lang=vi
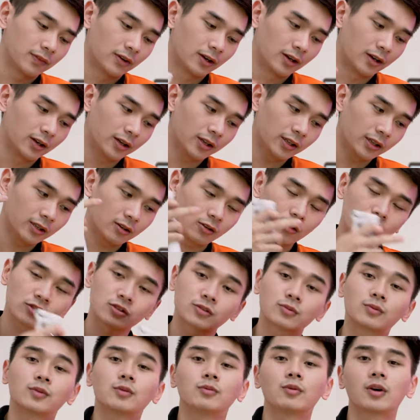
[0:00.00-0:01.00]
Với
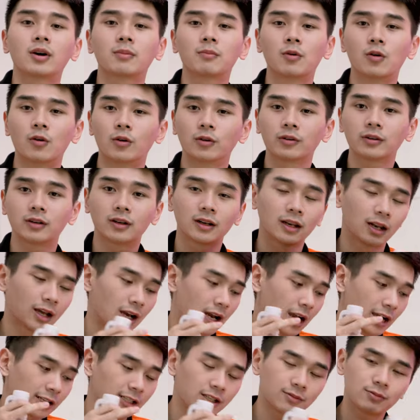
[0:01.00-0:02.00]
Osmo Mobile bốn
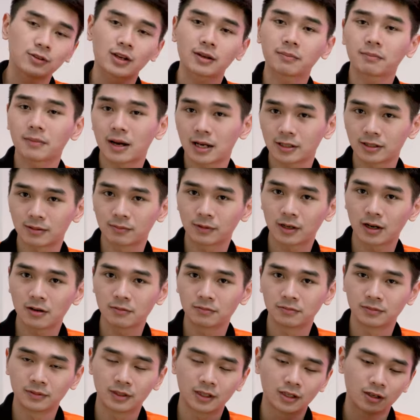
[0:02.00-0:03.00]
là Active Track ba chấm
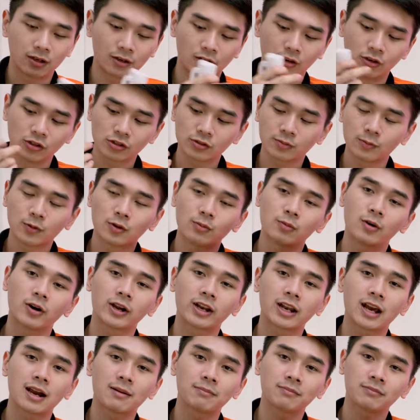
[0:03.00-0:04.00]
không, Osmo
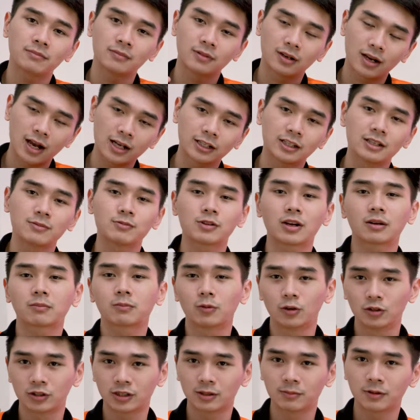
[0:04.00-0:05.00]
Mobile năm Active
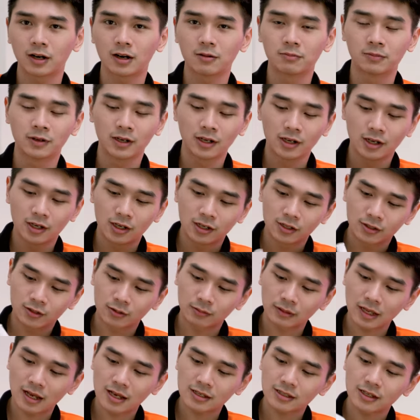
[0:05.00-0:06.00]
Track bốn chấm không.
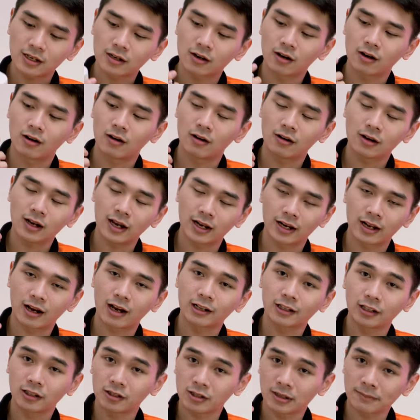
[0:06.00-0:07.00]
Chúng ta sẽ có khả năng
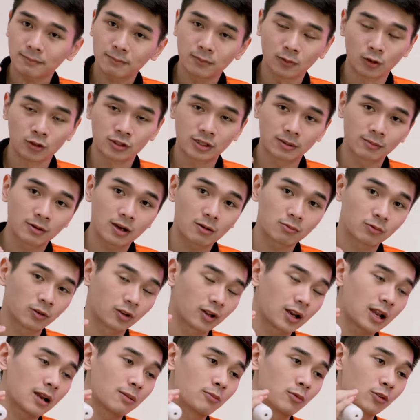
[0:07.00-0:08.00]
Active Track bốn chấm không,
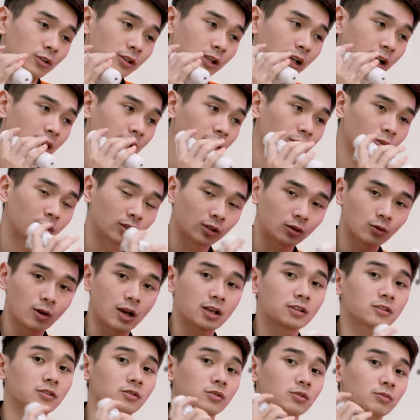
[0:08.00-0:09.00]
nó là một cái thuật
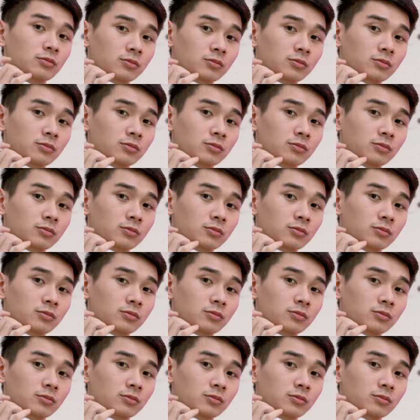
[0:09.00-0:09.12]
toán sử